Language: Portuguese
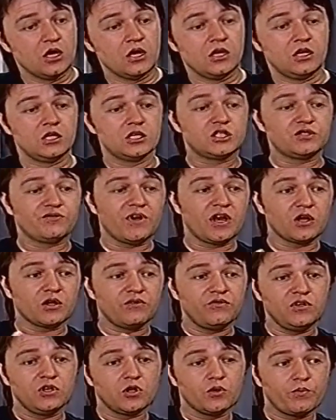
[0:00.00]
e eles tiveram que
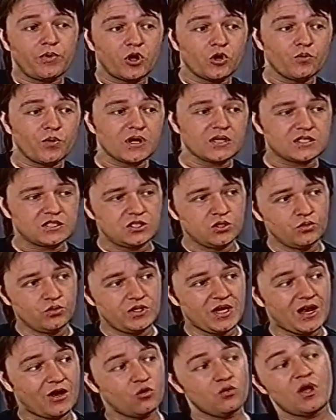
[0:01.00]
vir então para o Brasil, e
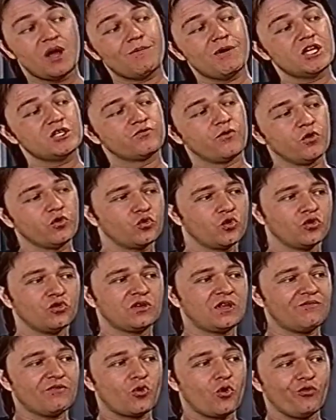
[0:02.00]
ela nunca mais voltou, não
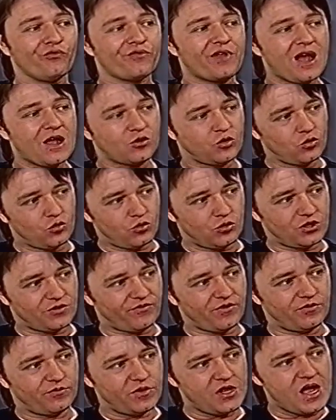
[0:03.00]
teve contato com os
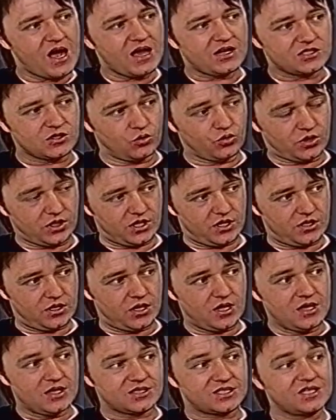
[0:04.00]
familiares na Ucrânia.
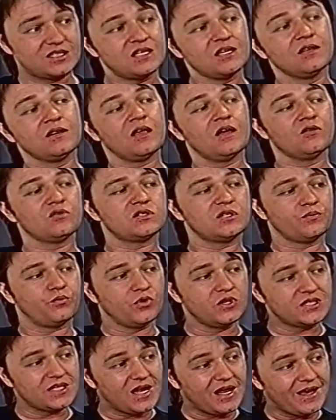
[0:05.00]
60 anos
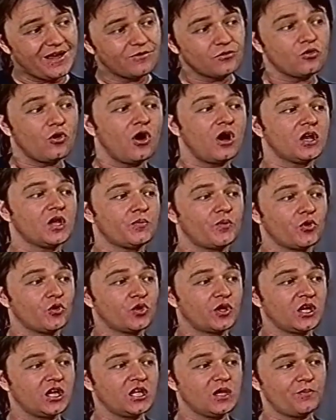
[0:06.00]
depois, ela retorna para a
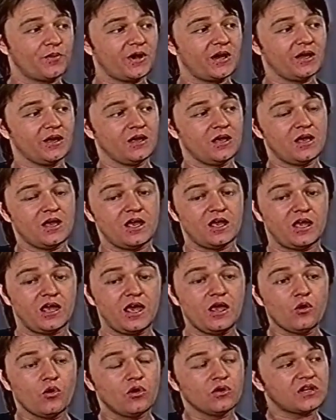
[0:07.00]
Ucrânia para
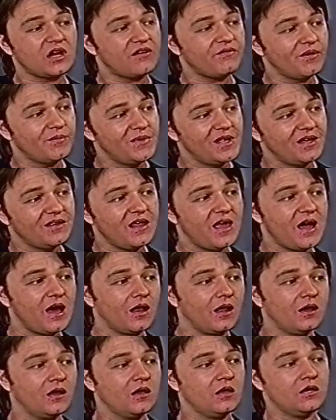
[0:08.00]
reencontrar a família dela.